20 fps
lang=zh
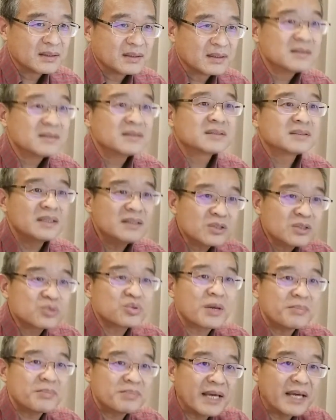真正
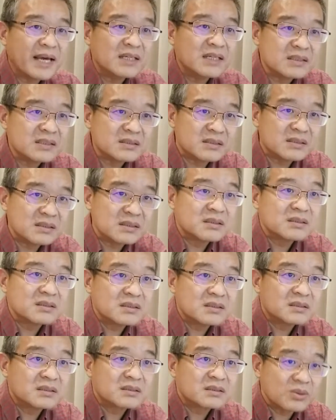赚便宜的是，
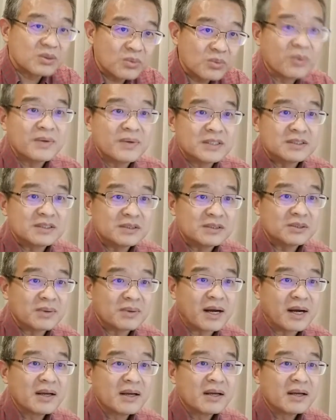是我问你一句
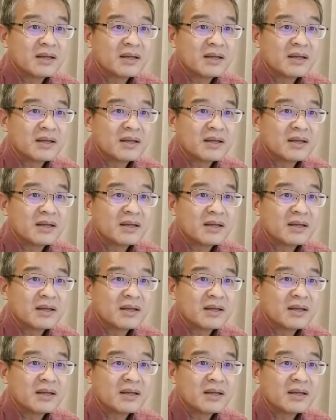话：